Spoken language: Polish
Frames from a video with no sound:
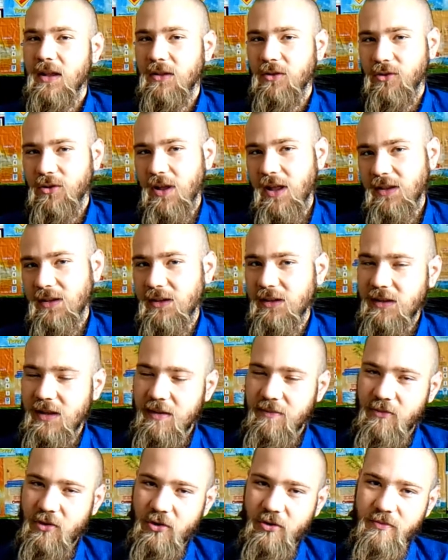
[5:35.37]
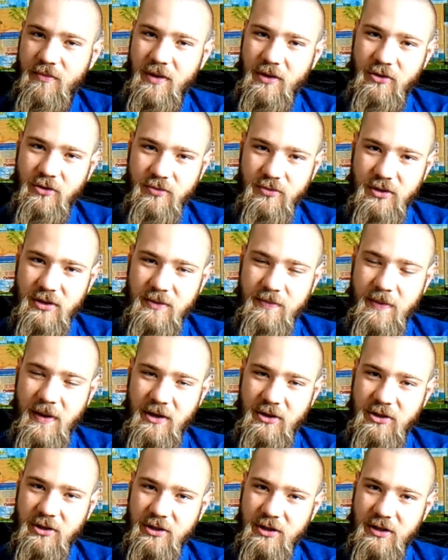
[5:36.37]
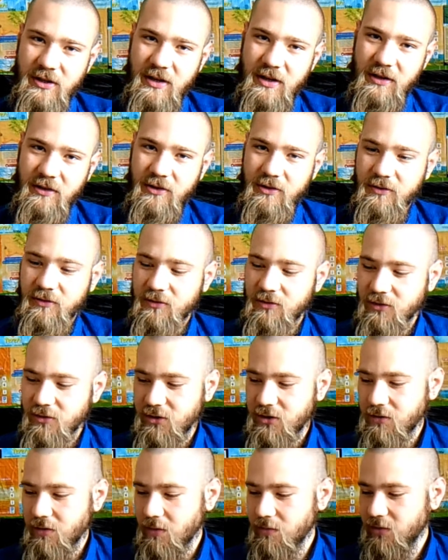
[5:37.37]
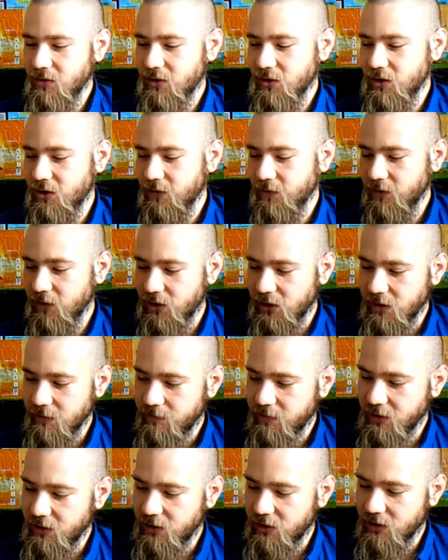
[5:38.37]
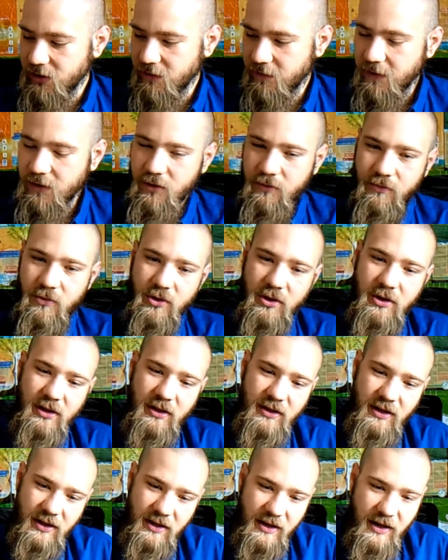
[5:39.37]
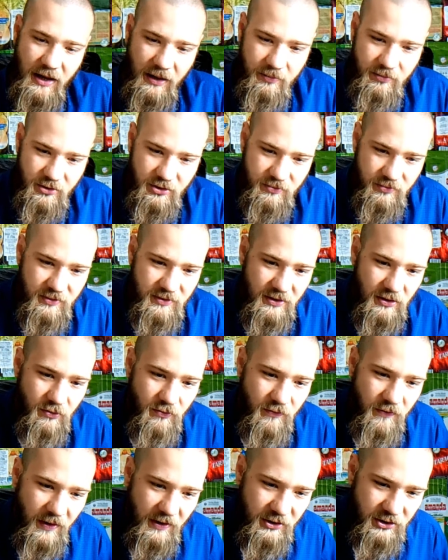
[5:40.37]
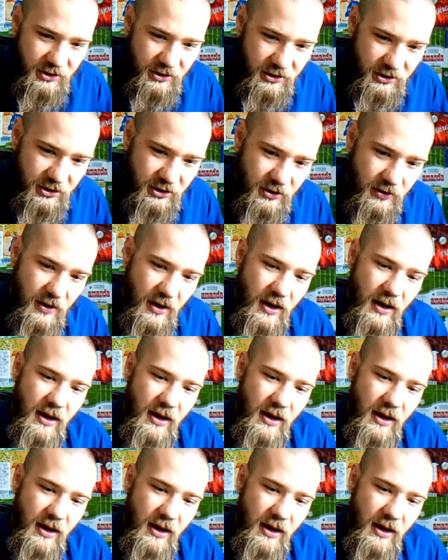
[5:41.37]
Dodatki te mogą jakoś przyspieszyć, jednak no to trzeba by rzeczywiście pić nie wiadomo ile tej yerby, żeby zauważyć